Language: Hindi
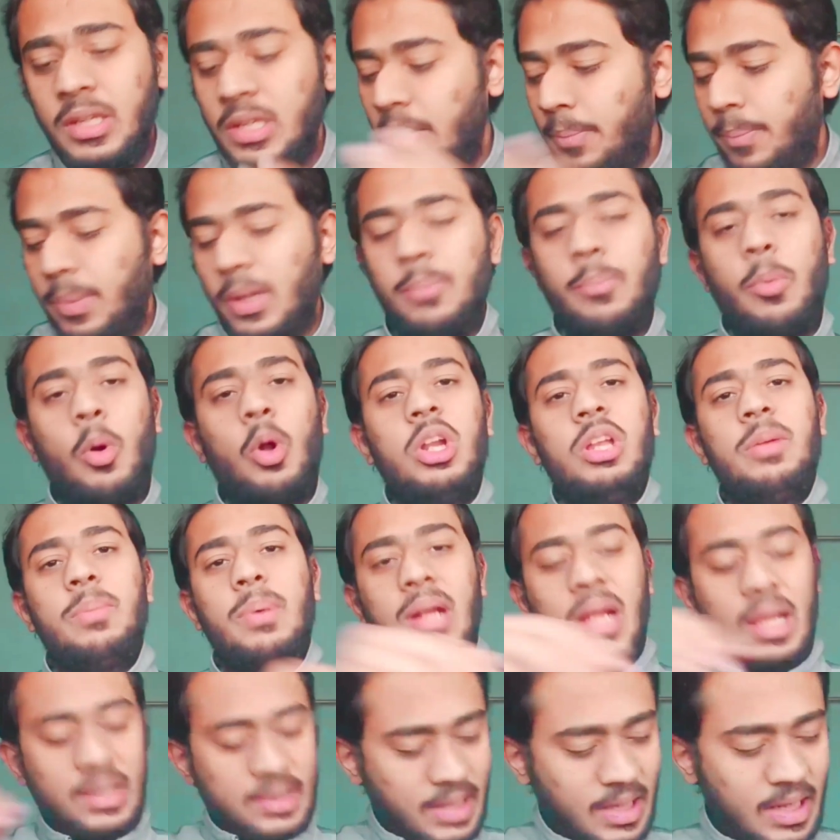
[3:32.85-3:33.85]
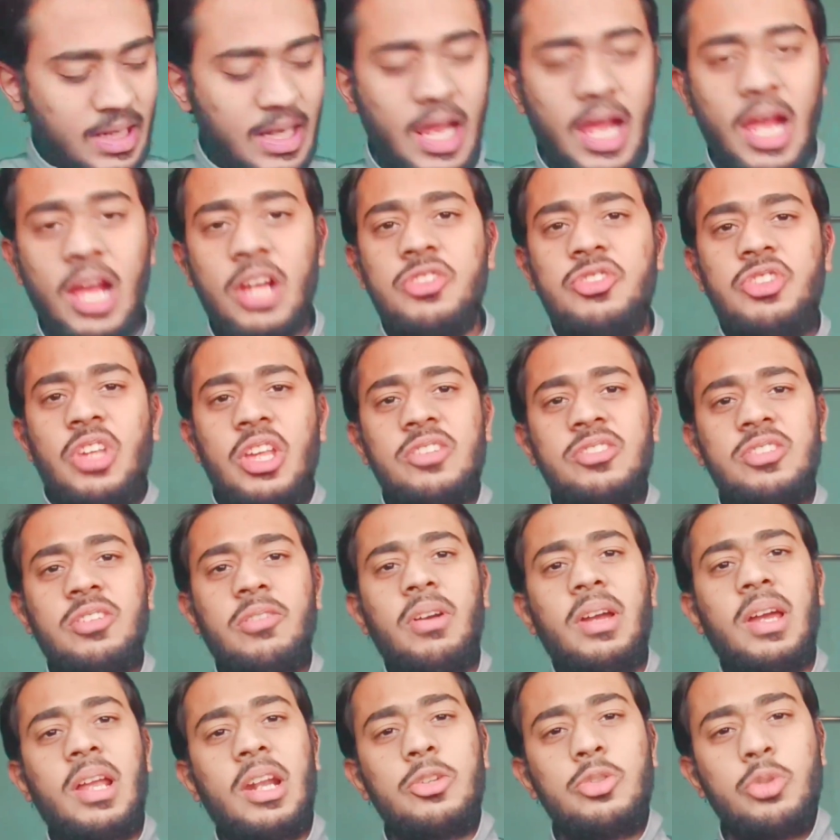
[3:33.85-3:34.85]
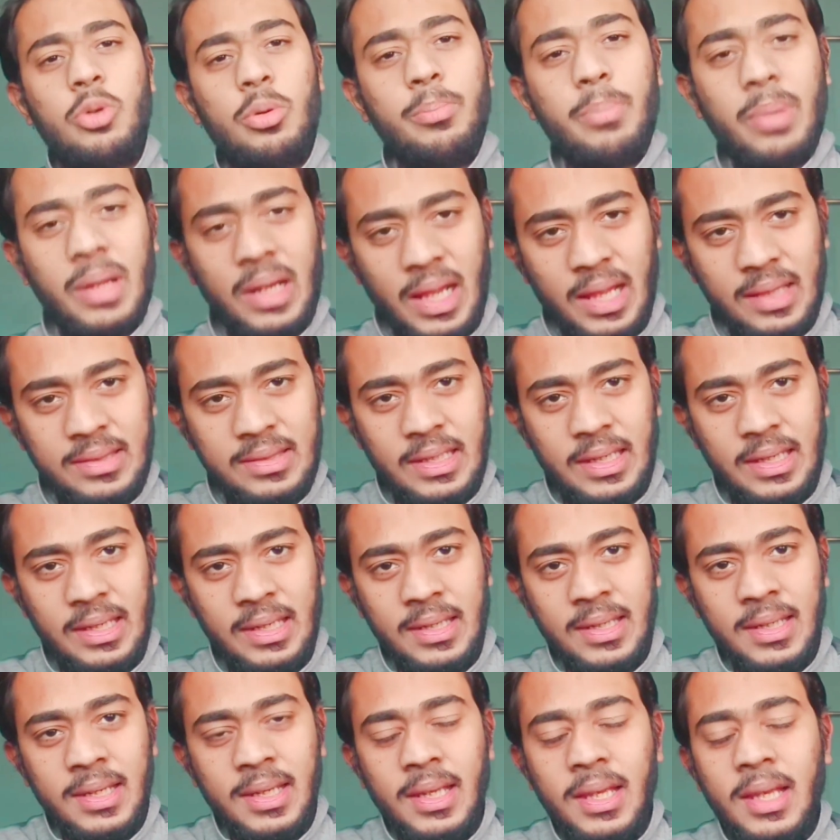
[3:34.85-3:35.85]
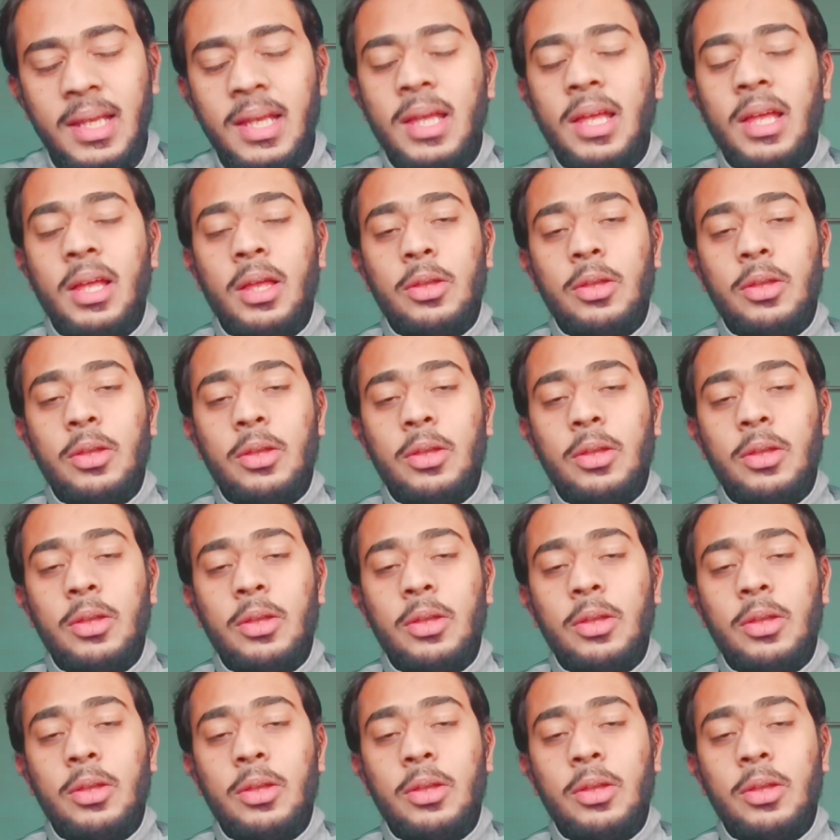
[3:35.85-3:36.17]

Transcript: ठीक ये अपना बॉडी बनाते हैं लेग चेस्ट वगैरह जो हम बनाते हैं